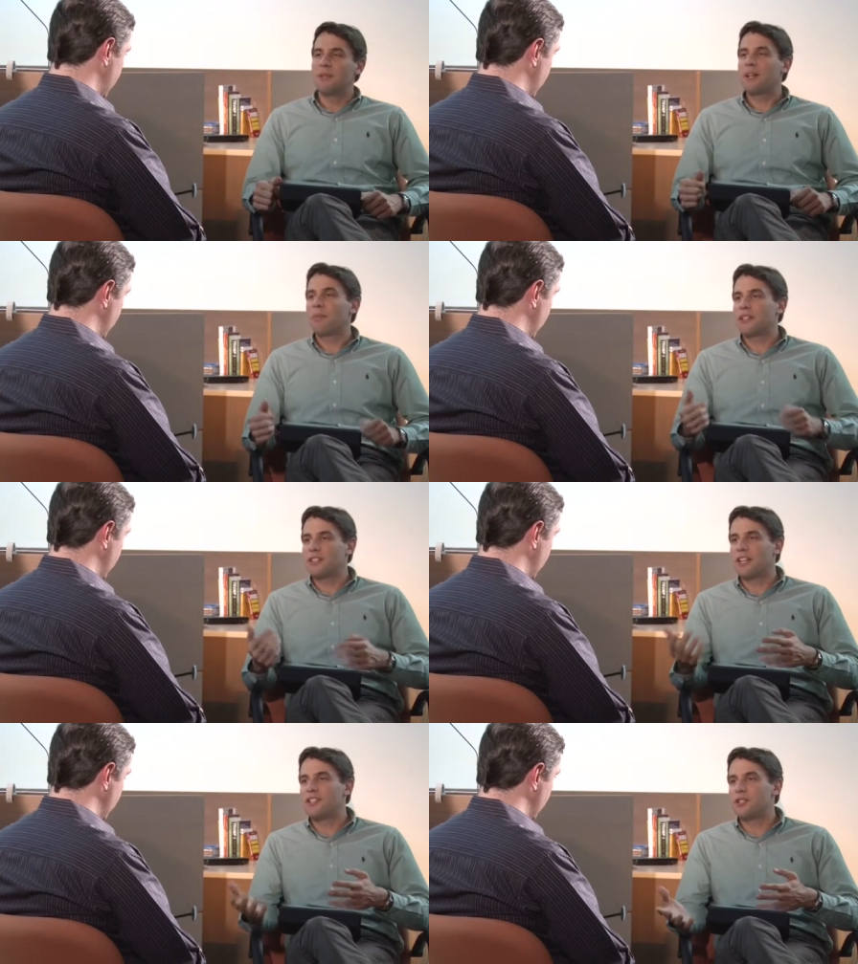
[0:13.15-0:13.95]
explica pra
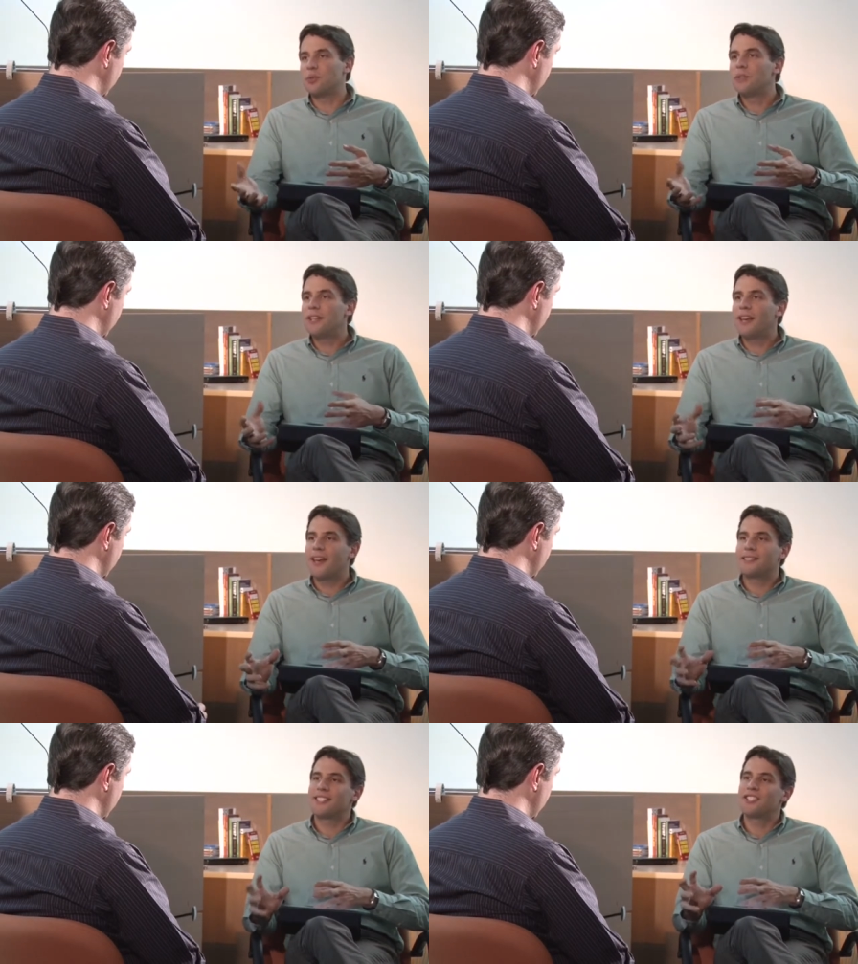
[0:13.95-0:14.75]
gente o que
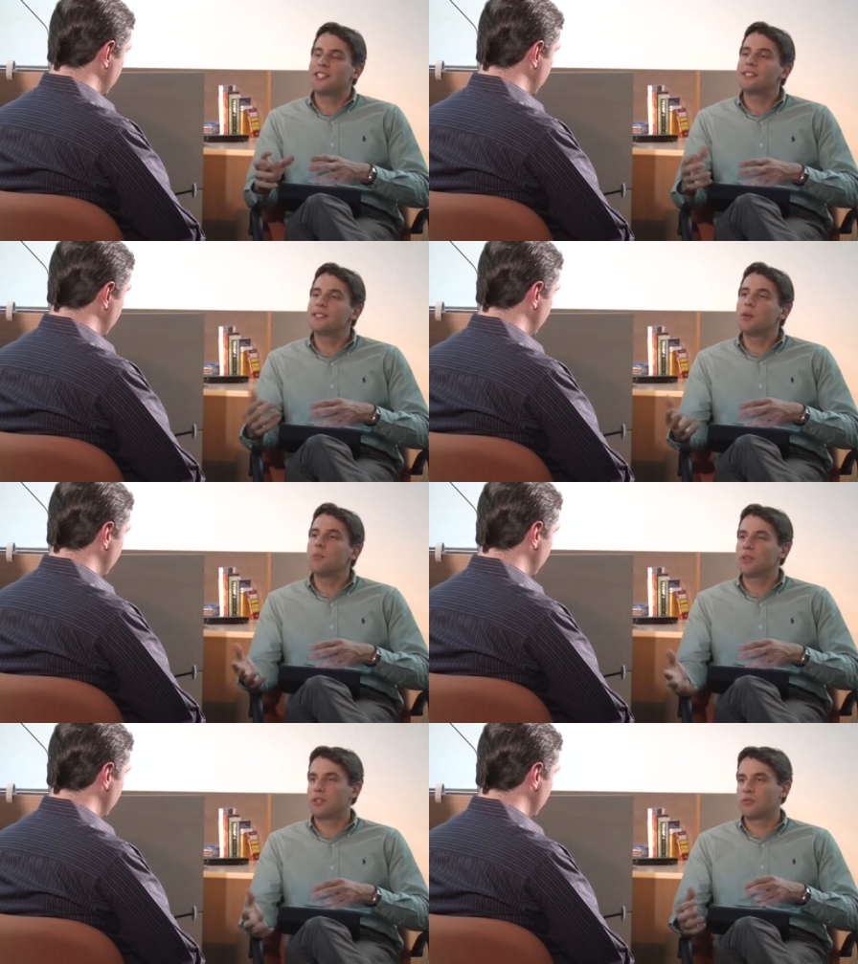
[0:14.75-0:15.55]
é essa
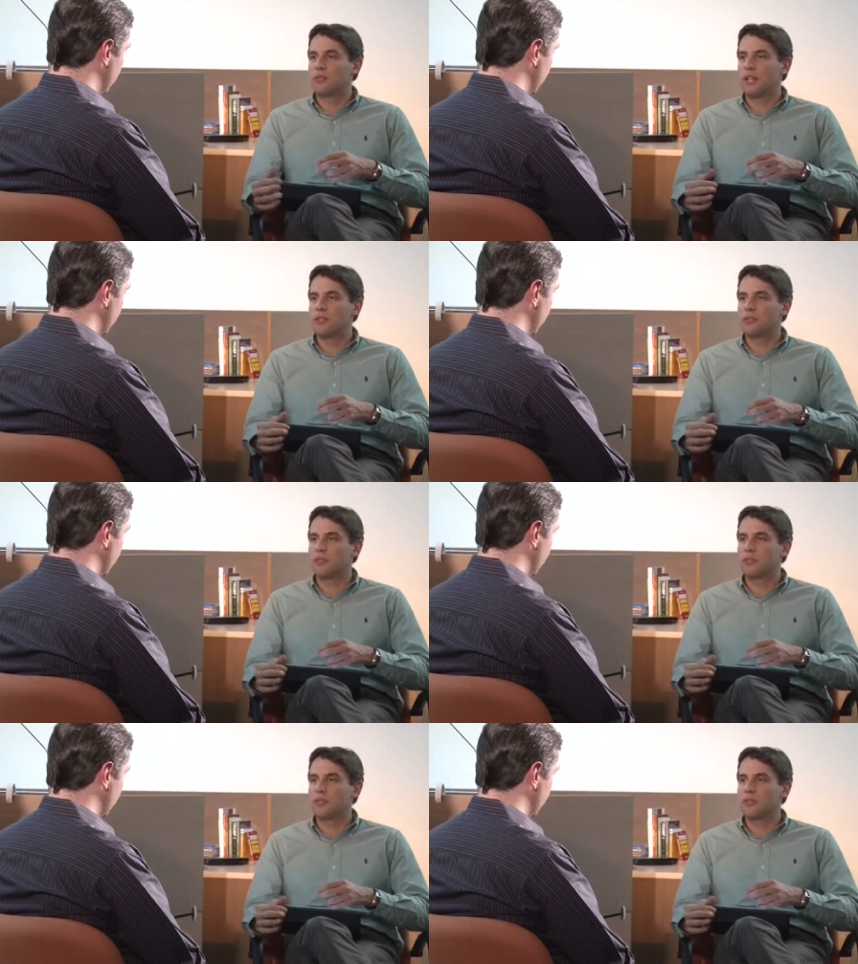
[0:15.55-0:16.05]
gestão por resultados,